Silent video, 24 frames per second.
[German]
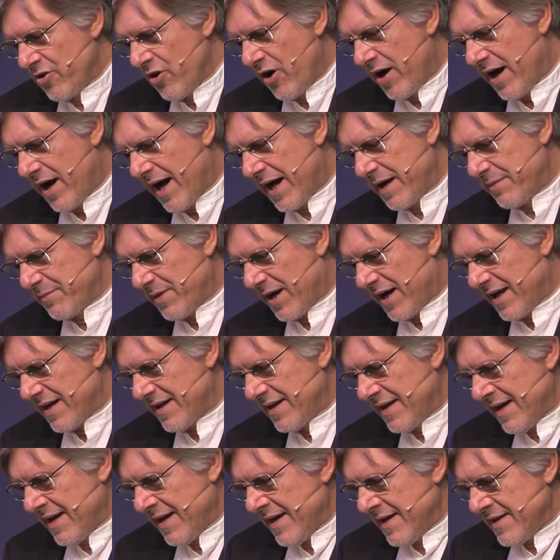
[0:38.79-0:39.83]
Noch
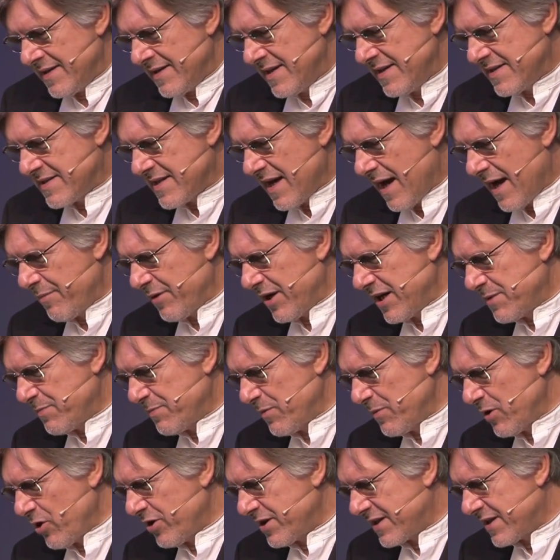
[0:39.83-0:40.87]
einmal, dies habe
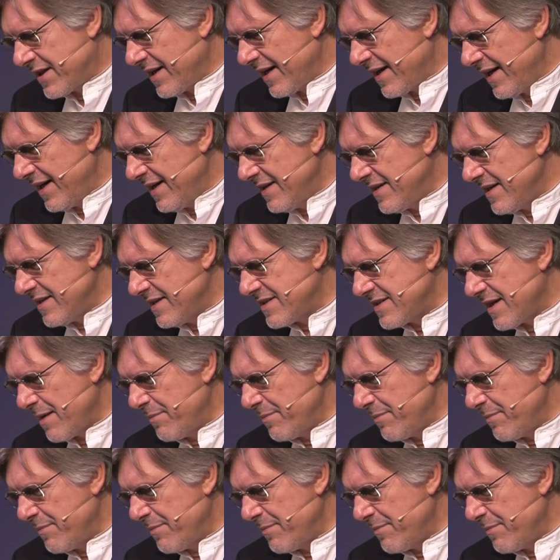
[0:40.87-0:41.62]
ich mit euch geredet,